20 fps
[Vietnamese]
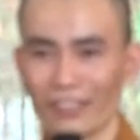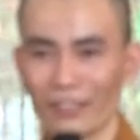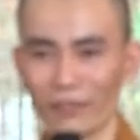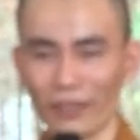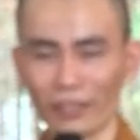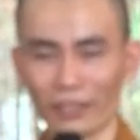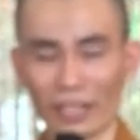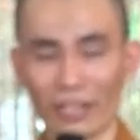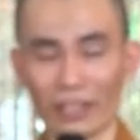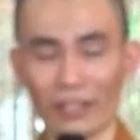
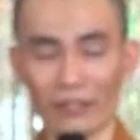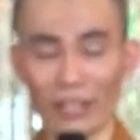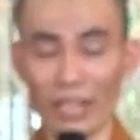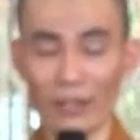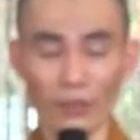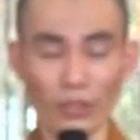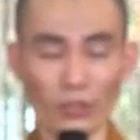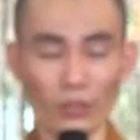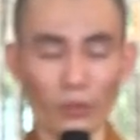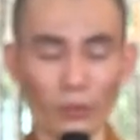Và thầy
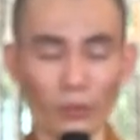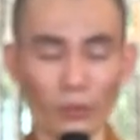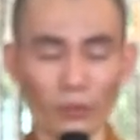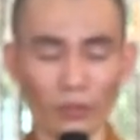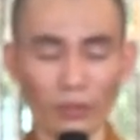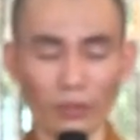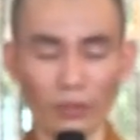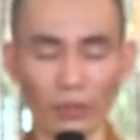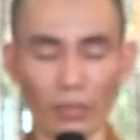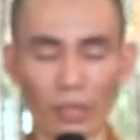lấy ví dụ
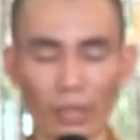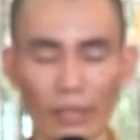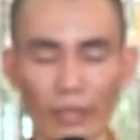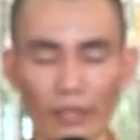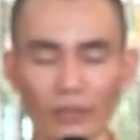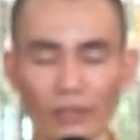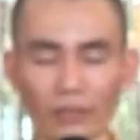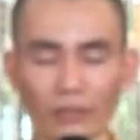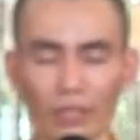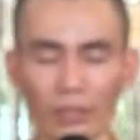luôn là
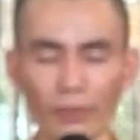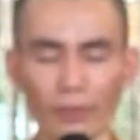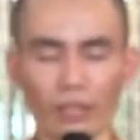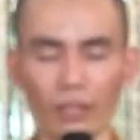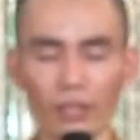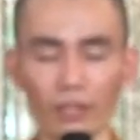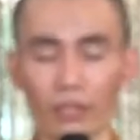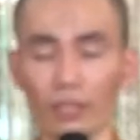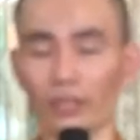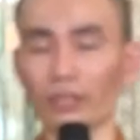cái chân thầy bây
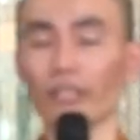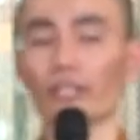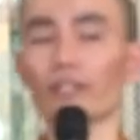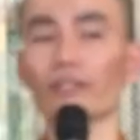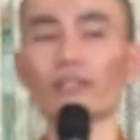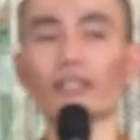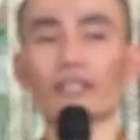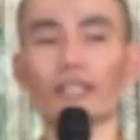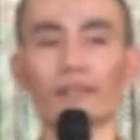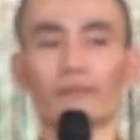giờ nó cực kỳ
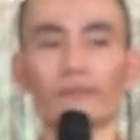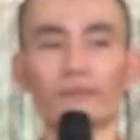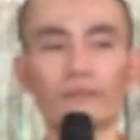ngứa nè.